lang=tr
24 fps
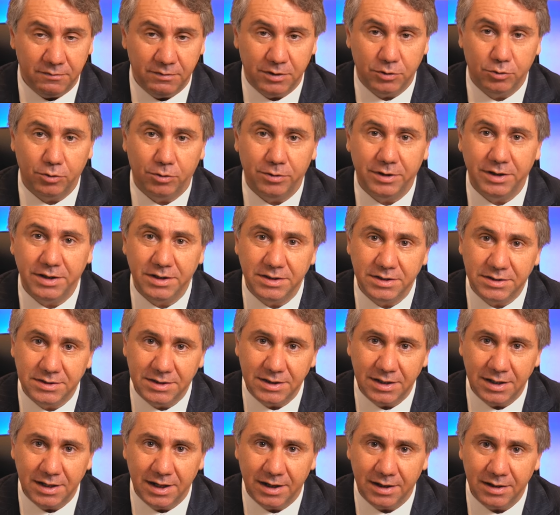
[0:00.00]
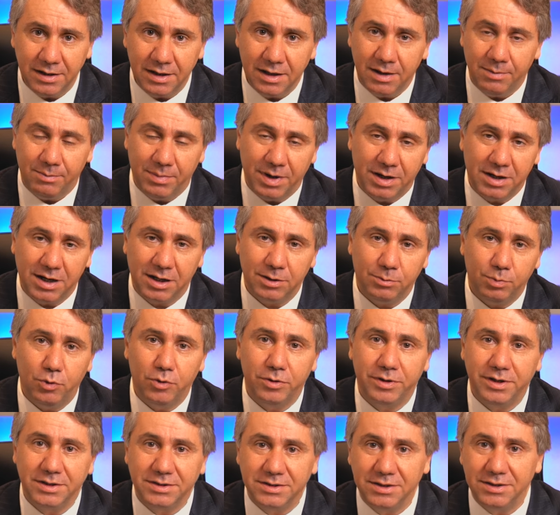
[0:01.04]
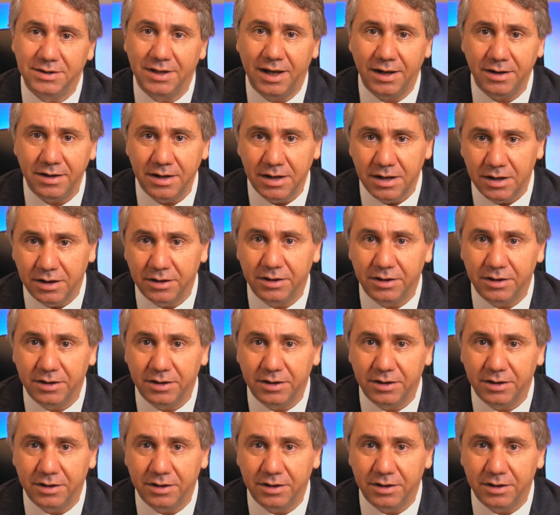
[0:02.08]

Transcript: Ve dolayısıyla makat bölgesinden